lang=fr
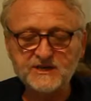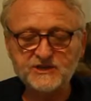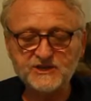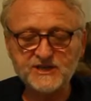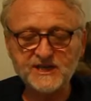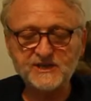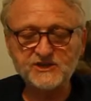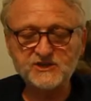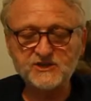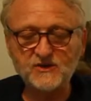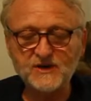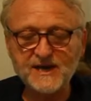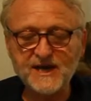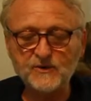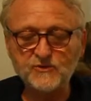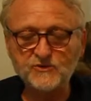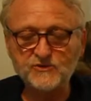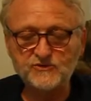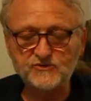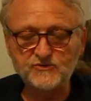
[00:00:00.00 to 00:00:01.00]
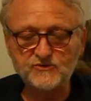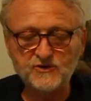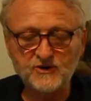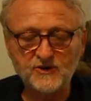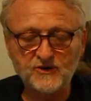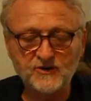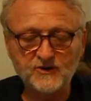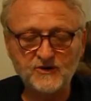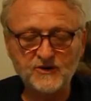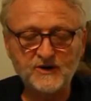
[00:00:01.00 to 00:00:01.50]
cherchant la route du
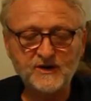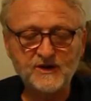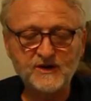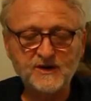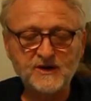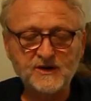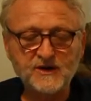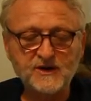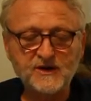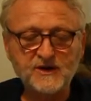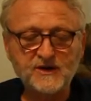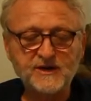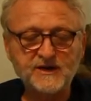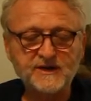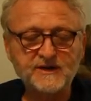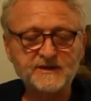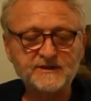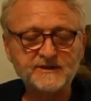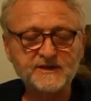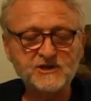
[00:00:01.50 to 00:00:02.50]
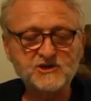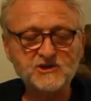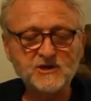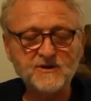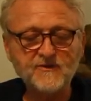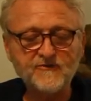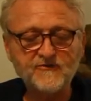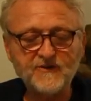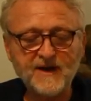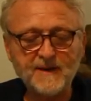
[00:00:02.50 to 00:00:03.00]
Nord, des
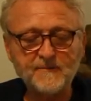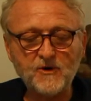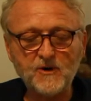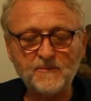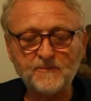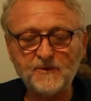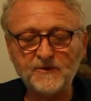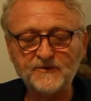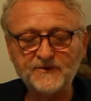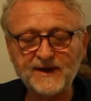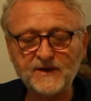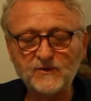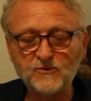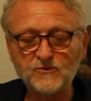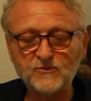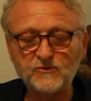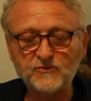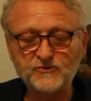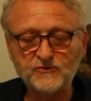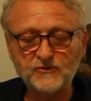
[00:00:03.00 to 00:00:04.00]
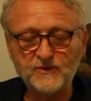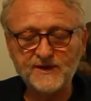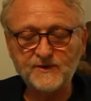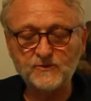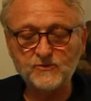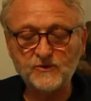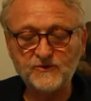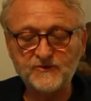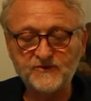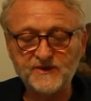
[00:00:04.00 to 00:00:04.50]
jeunes femmes en pantalon sur les
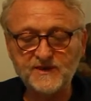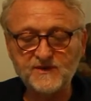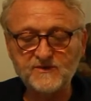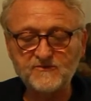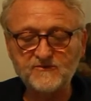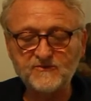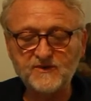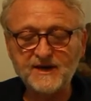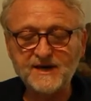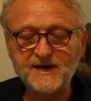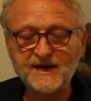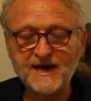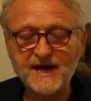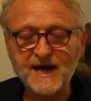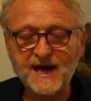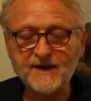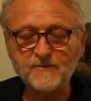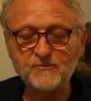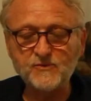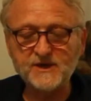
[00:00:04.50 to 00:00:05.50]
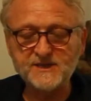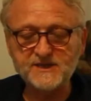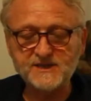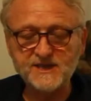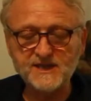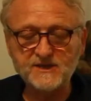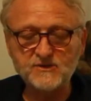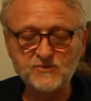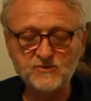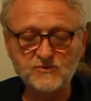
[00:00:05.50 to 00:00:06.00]
coursives, à
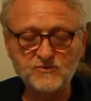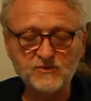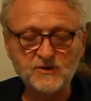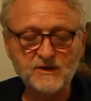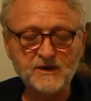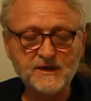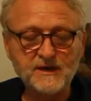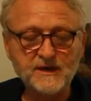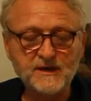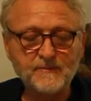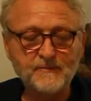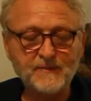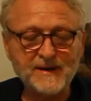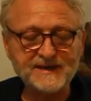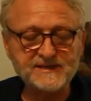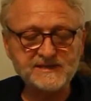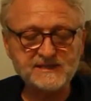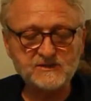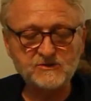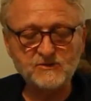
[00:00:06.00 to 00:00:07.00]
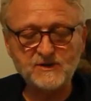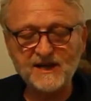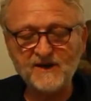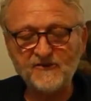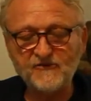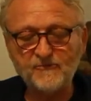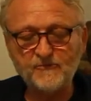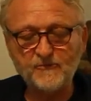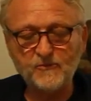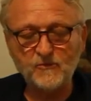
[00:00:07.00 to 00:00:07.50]
moitié nues, passent le
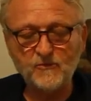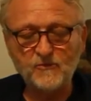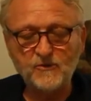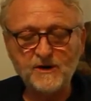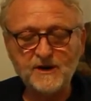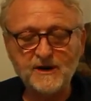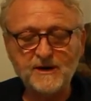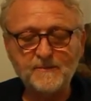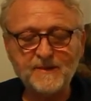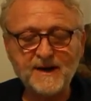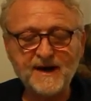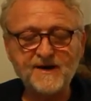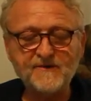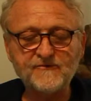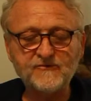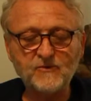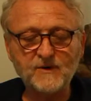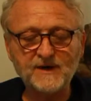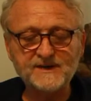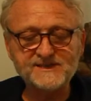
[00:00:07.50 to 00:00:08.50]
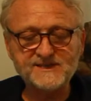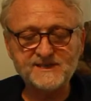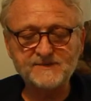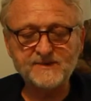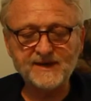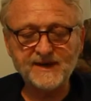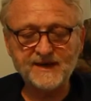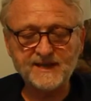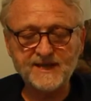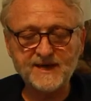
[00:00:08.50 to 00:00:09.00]
lave-pont par un froid
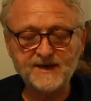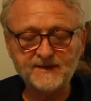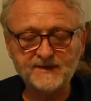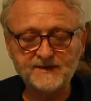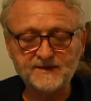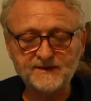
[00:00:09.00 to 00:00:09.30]
sibérien.